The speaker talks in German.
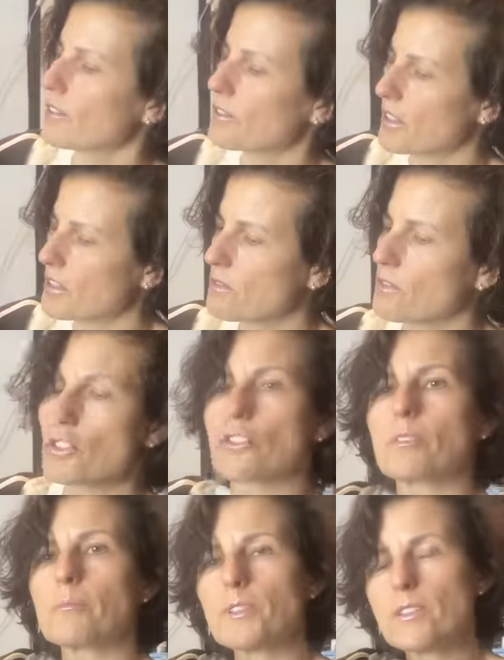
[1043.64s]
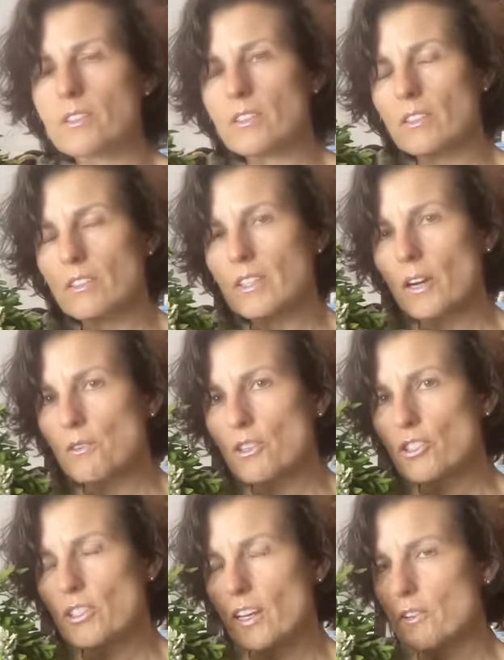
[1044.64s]
da sind wir schon ein bisschen in
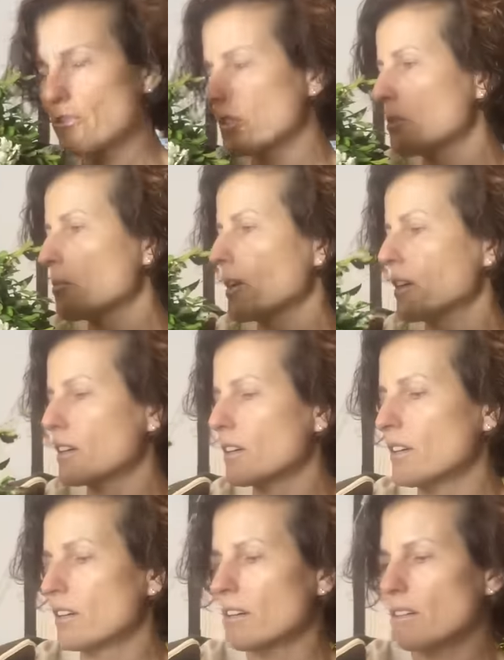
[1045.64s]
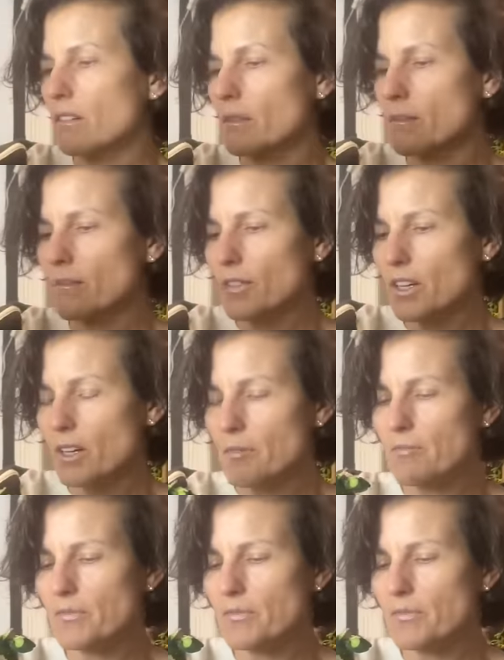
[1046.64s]
Dauerschleife dabei. Ähm, wir haben,